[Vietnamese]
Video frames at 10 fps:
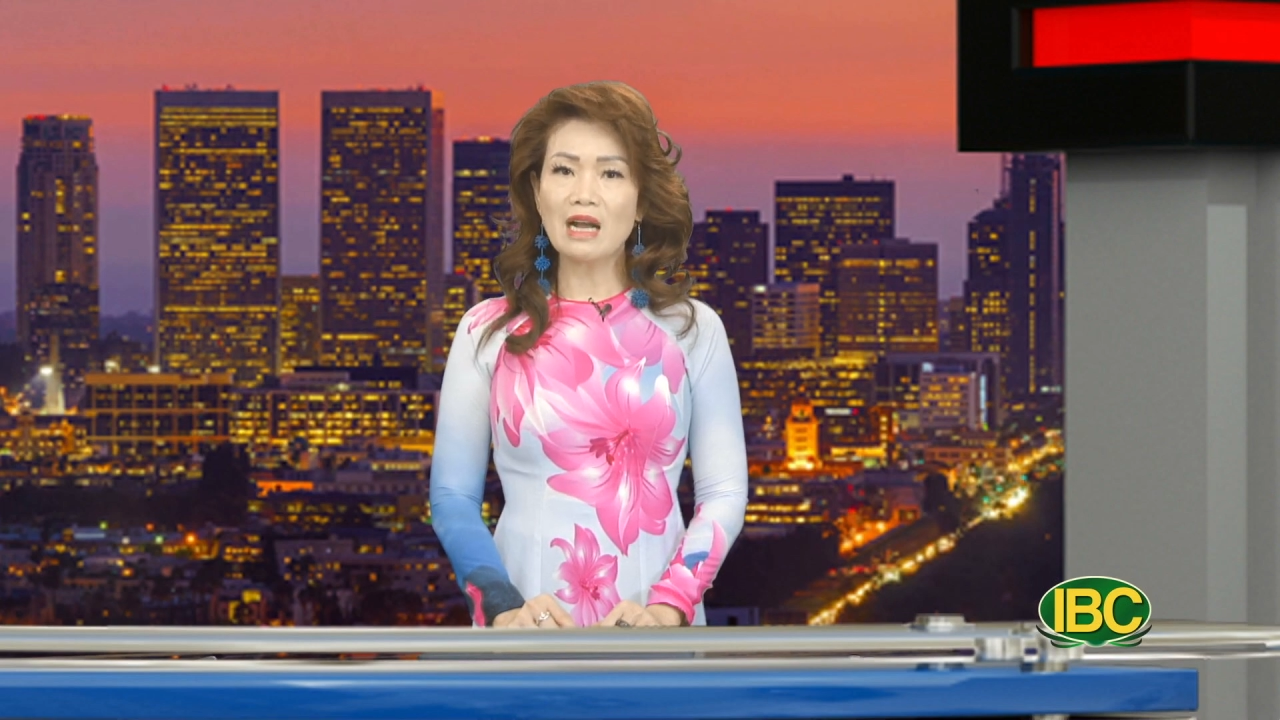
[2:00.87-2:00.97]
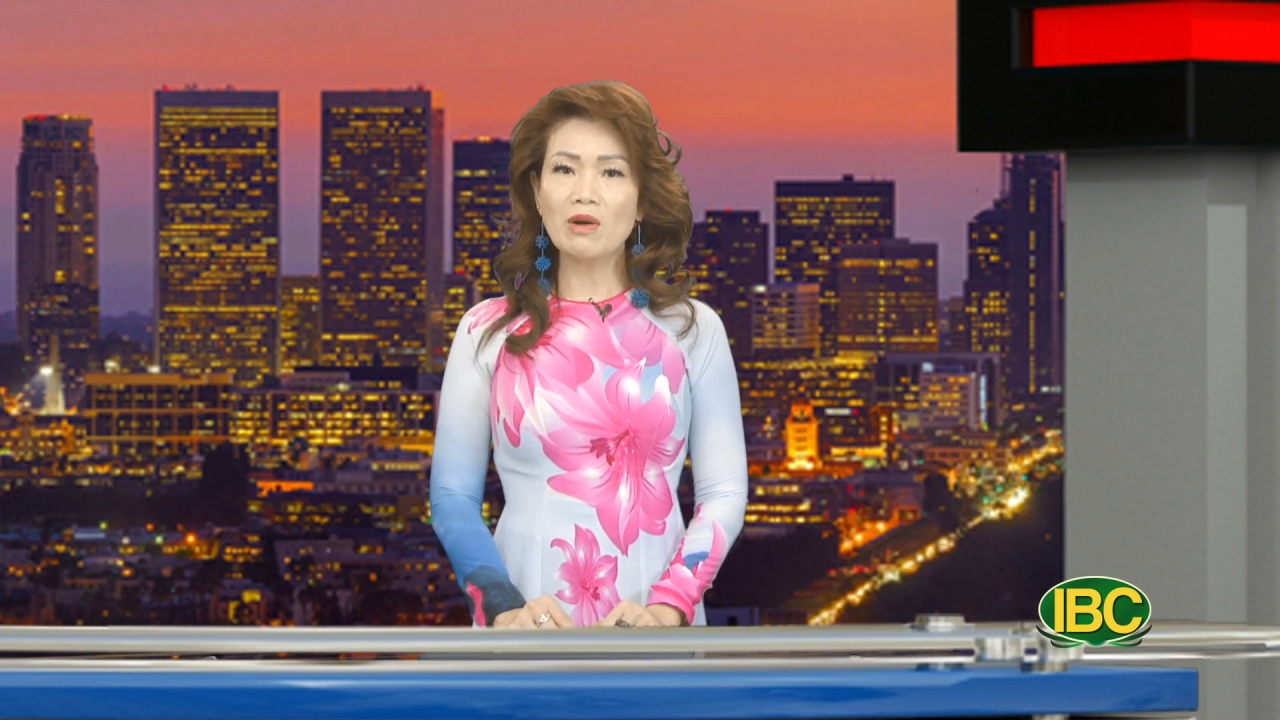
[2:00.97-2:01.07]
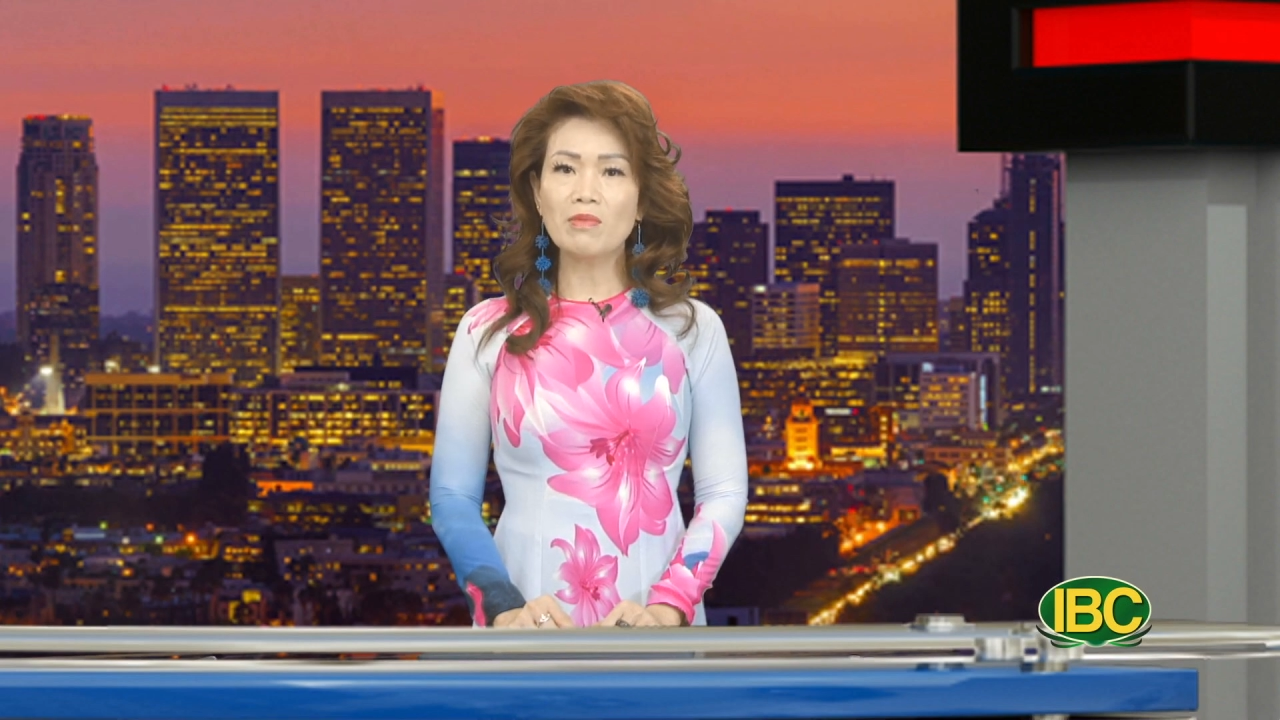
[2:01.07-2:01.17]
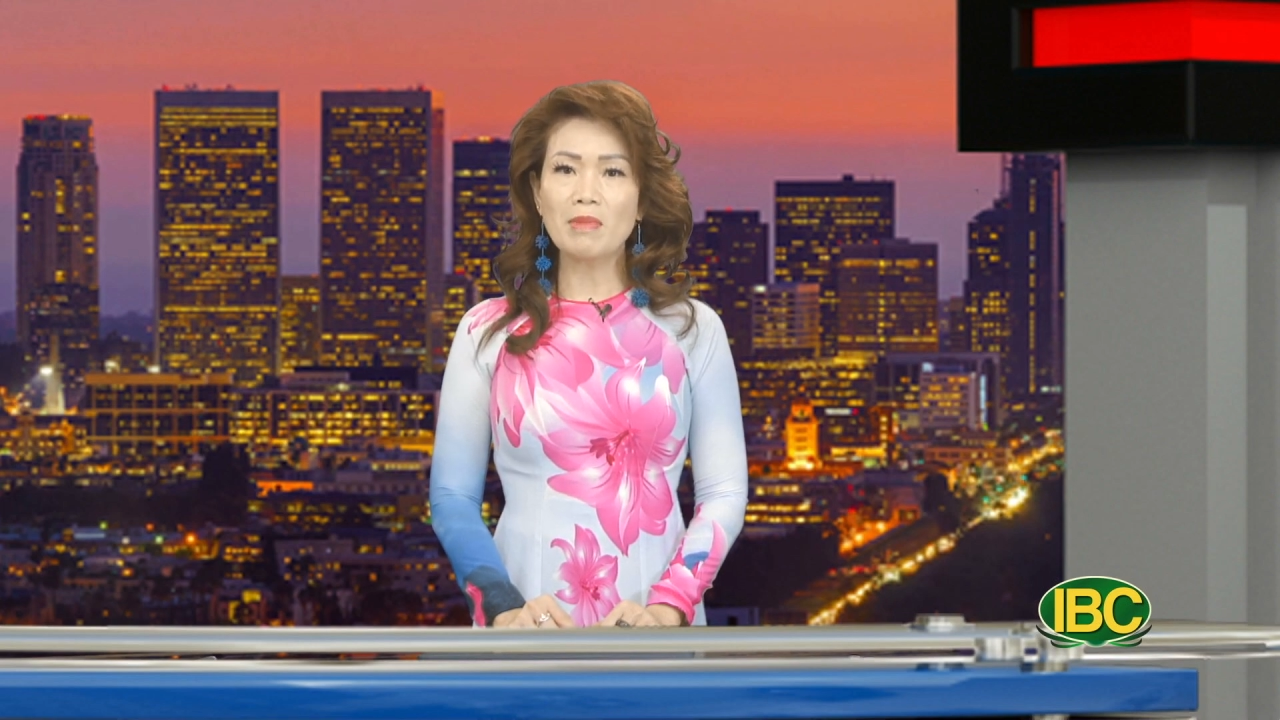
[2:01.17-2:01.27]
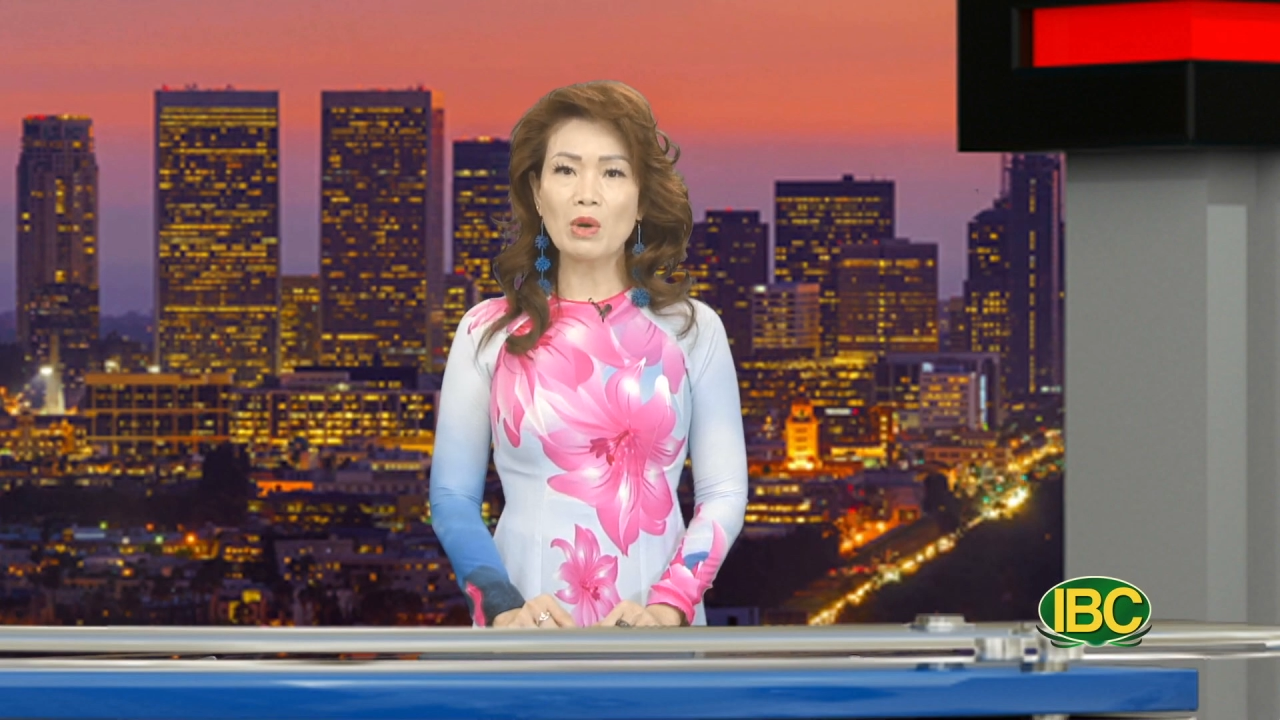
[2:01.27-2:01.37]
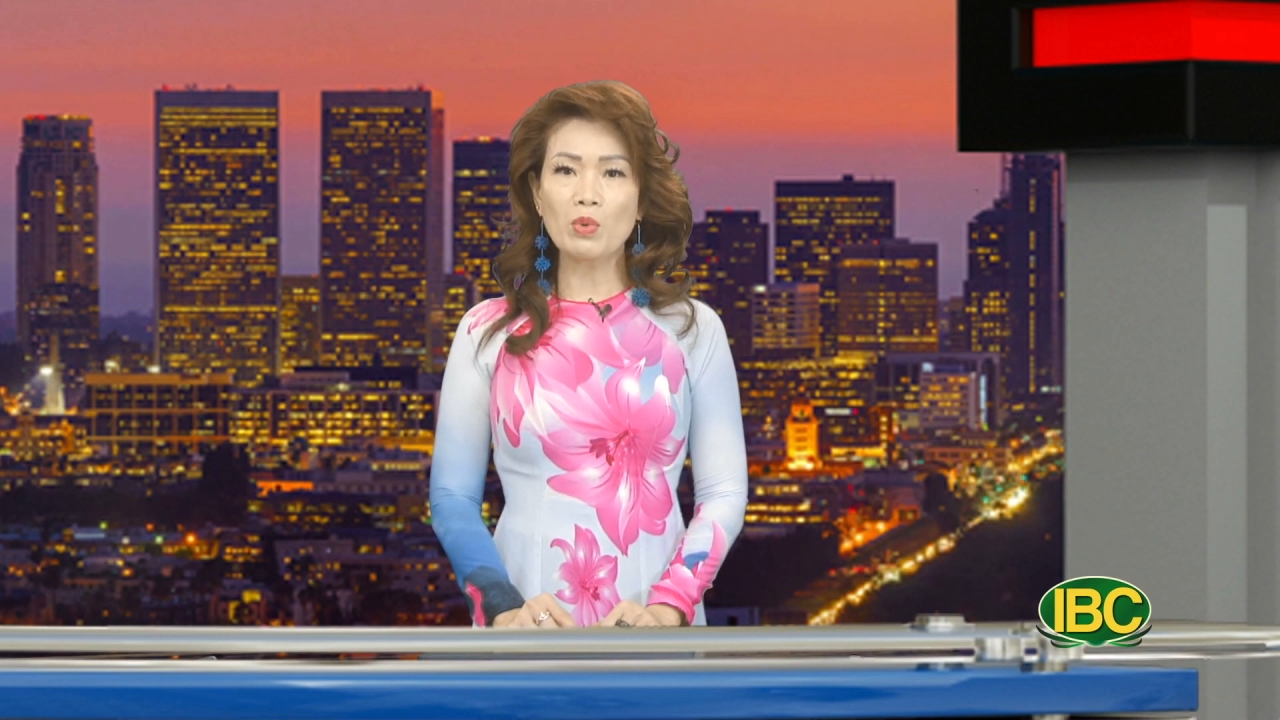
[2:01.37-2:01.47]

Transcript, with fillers: ông mặc